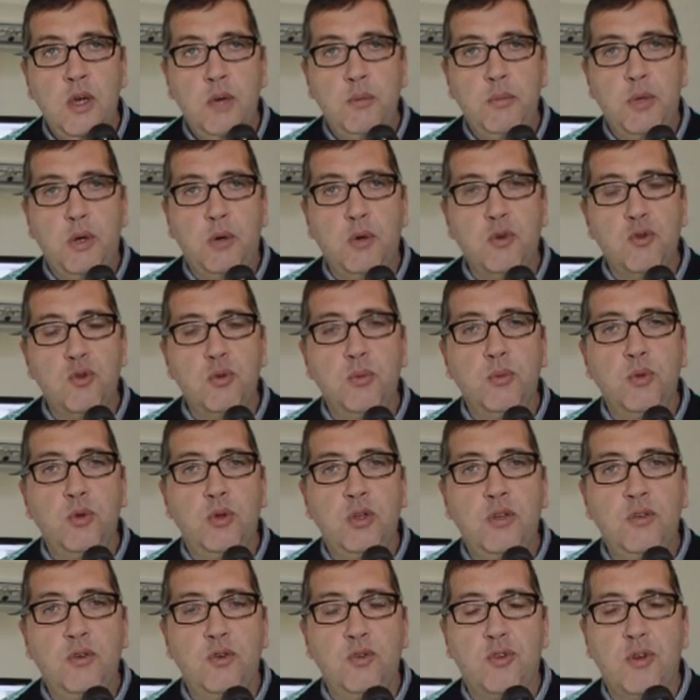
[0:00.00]
Per questo
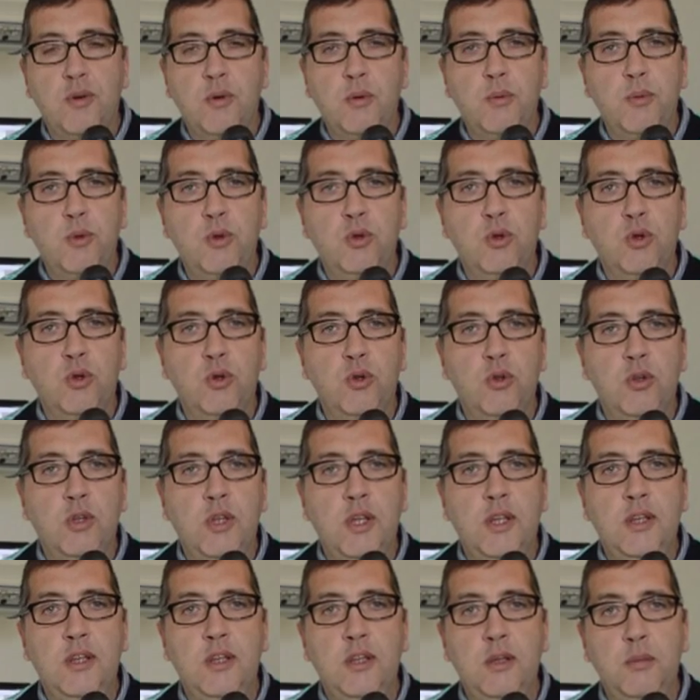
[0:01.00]
motivo siamo molto
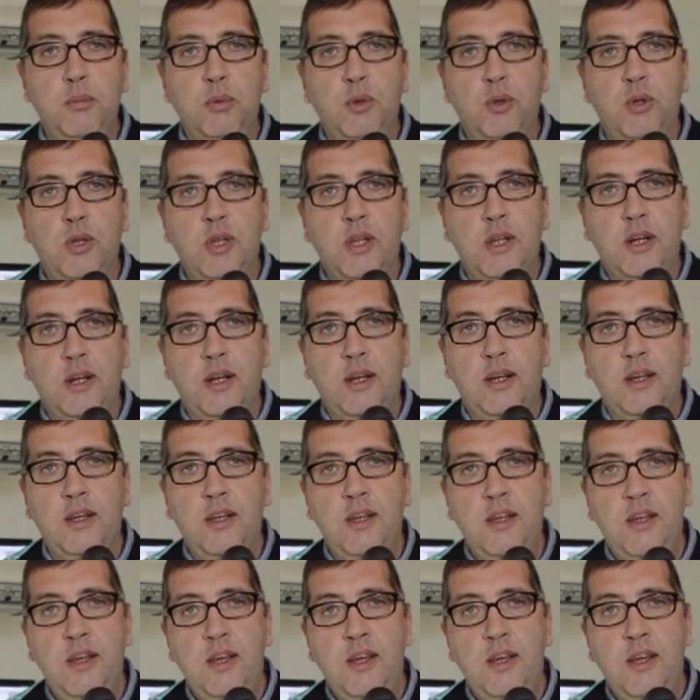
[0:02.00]
contenti di poter